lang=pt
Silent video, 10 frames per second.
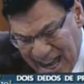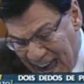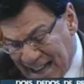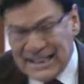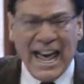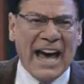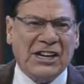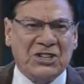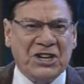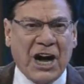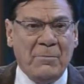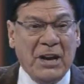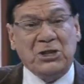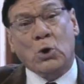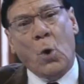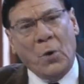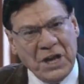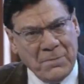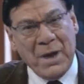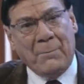energicamente
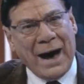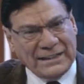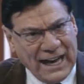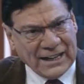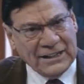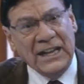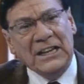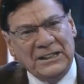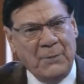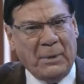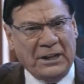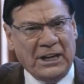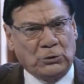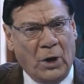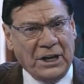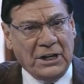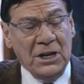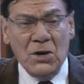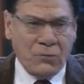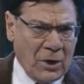coíbe a baterna depredatória.
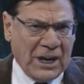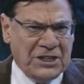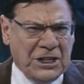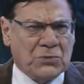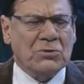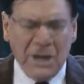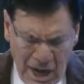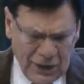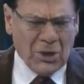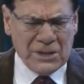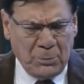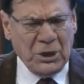Fora disso, a nossa